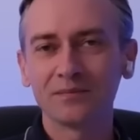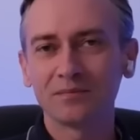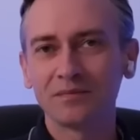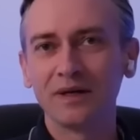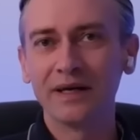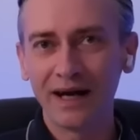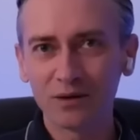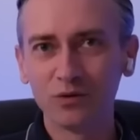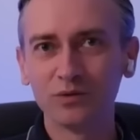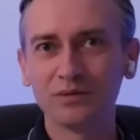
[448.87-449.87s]

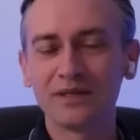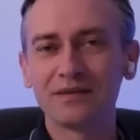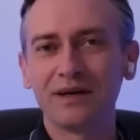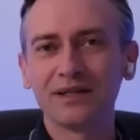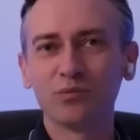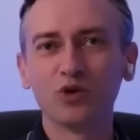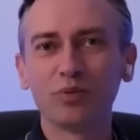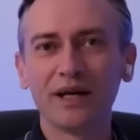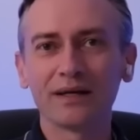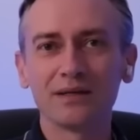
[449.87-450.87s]
Лягу на диван и буду
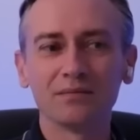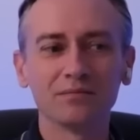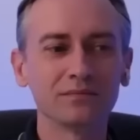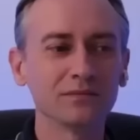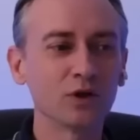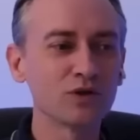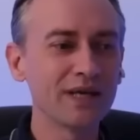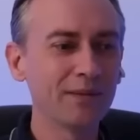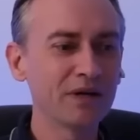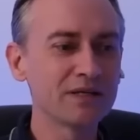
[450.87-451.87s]
плакать.
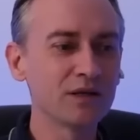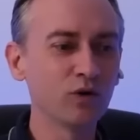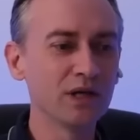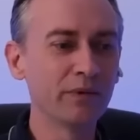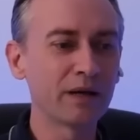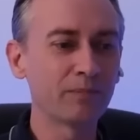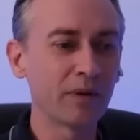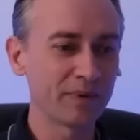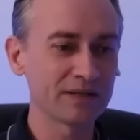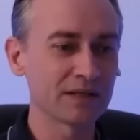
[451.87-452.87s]
Друзья мои, сегодня мы
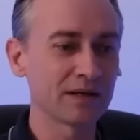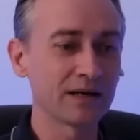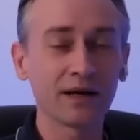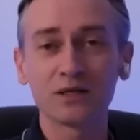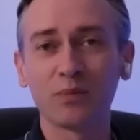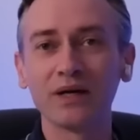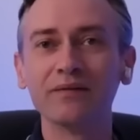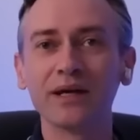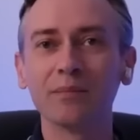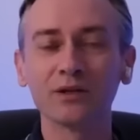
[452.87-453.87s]
как раз
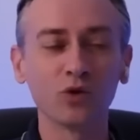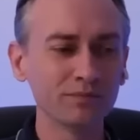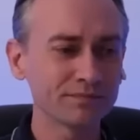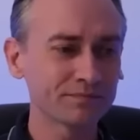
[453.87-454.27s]
поговорим о том,